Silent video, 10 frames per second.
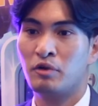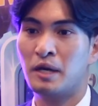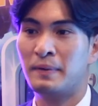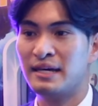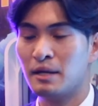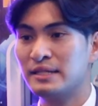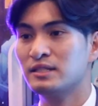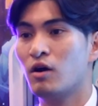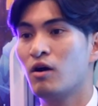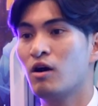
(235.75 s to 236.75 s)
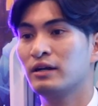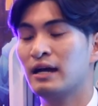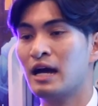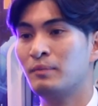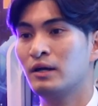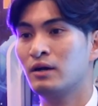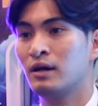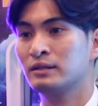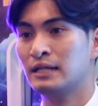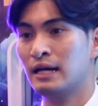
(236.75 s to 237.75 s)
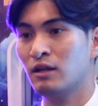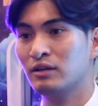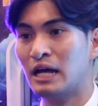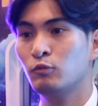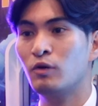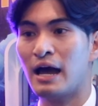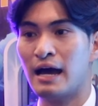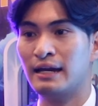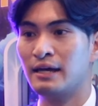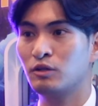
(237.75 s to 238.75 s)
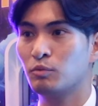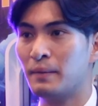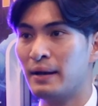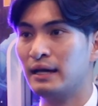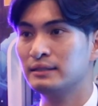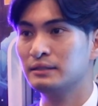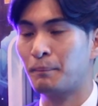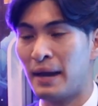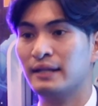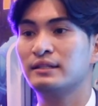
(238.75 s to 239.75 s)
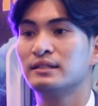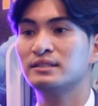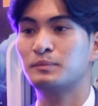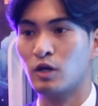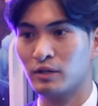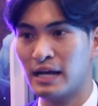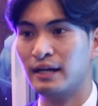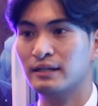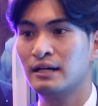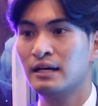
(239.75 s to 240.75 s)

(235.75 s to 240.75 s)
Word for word: VP เนี่ยมี 2 ห้องนะครับแล้วก็จะรองรับลูกค้าได้อยู่ประมาณ8ถึง12 ท่าน